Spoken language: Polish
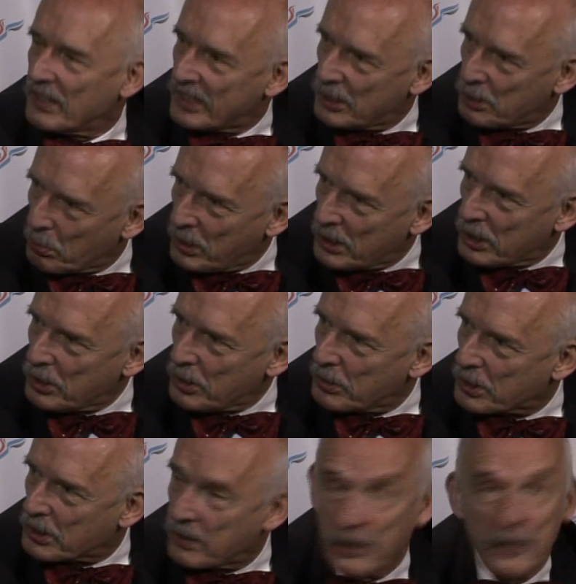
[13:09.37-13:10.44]
Cenzuruje się
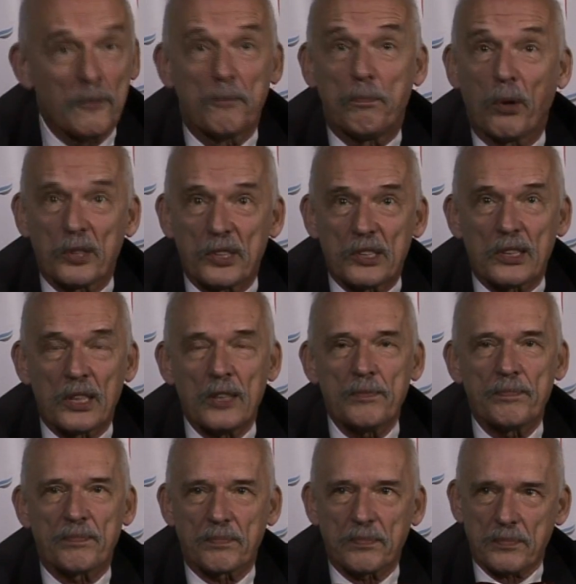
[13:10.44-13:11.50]
książki. W Polsce,
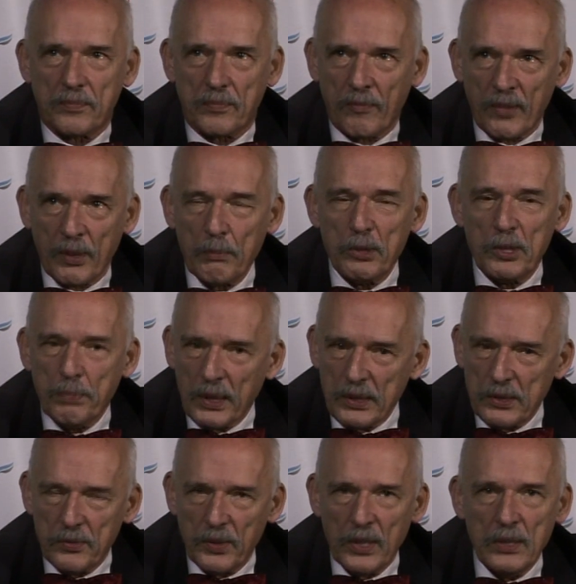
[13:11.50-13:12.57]
proszę
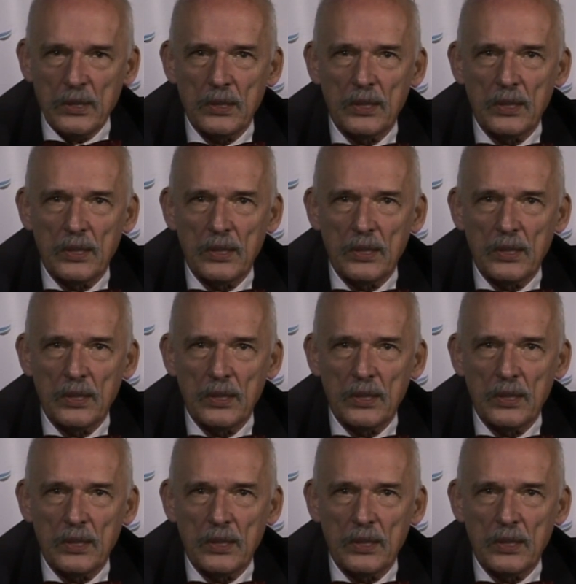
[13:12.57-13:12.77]
Państwa,